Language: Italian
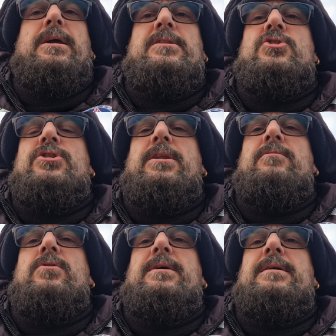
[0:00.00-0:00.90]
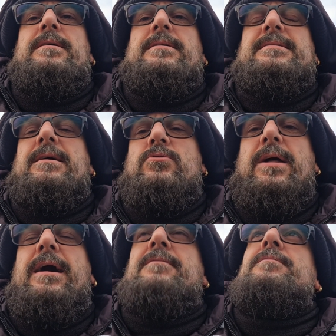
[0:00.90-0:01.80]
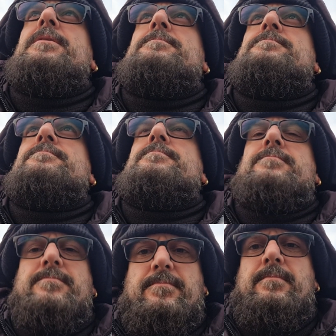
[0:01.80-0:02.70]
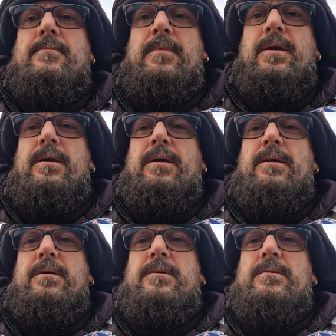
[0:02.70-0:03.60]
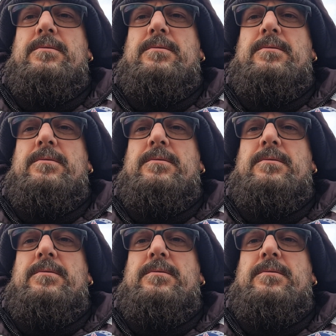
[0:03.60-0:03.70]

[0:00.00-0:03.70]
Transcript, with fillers: niente, ci tenevo a salutarvi, eh,